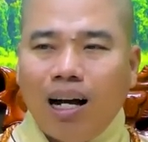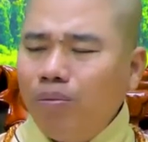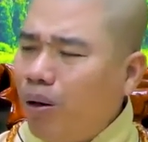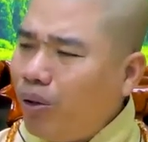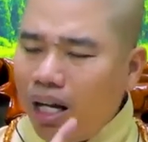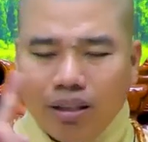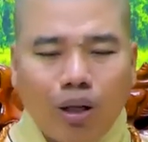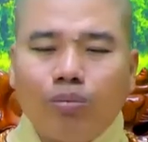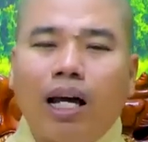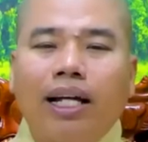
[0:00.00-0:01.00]
không bao giờ nó
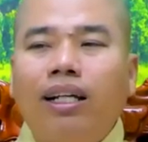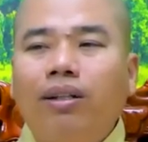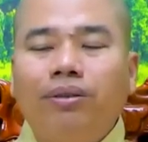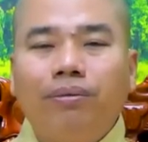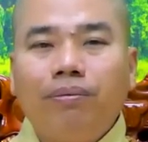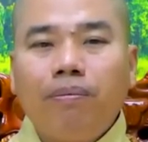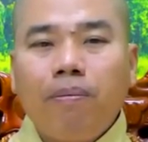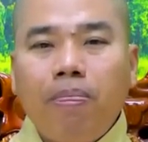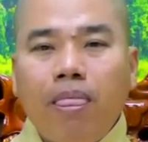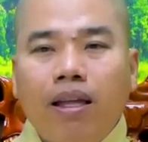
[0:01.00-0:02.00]
tồn tại đâu
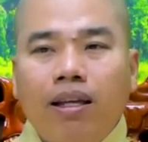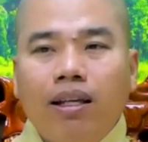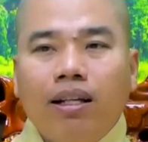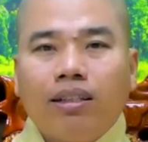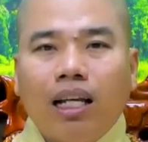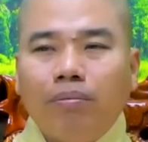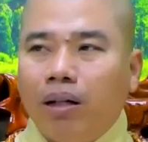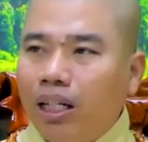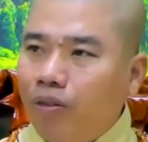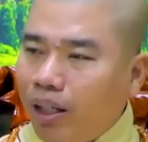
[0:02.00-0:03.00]
nên
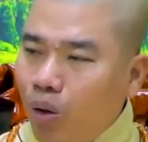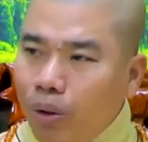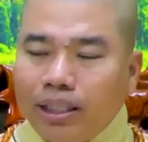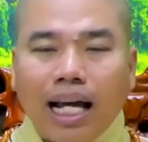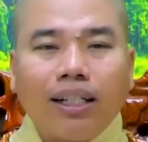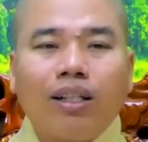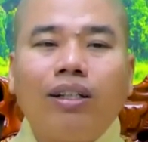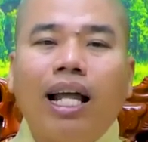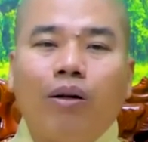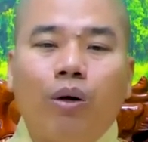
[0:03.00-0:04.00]
mình phải có quy tắc cho
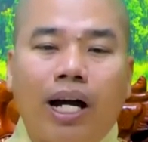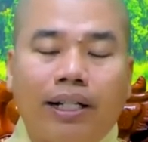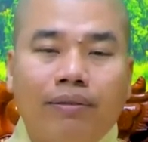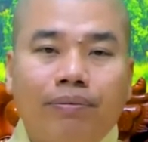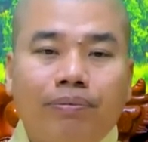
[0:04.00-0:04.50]
nó đàng hoàng